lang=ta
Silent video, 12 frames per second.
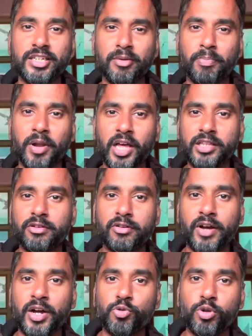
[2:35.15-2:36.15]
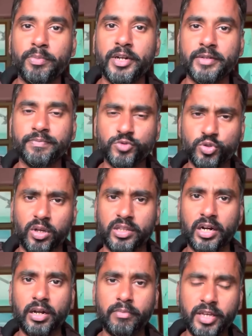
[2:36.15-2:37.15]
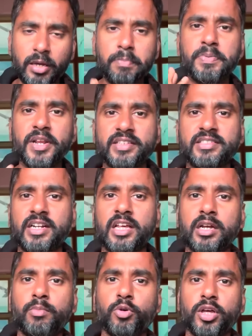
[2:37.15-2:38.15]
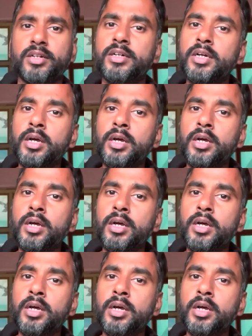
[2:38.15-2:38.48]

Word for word: எப்படியாவது ஒரு வாங்கணும் அப்படின்னு ஸோ அதனால் மிகப்பெரிய செட்டா இருக்க போறாரு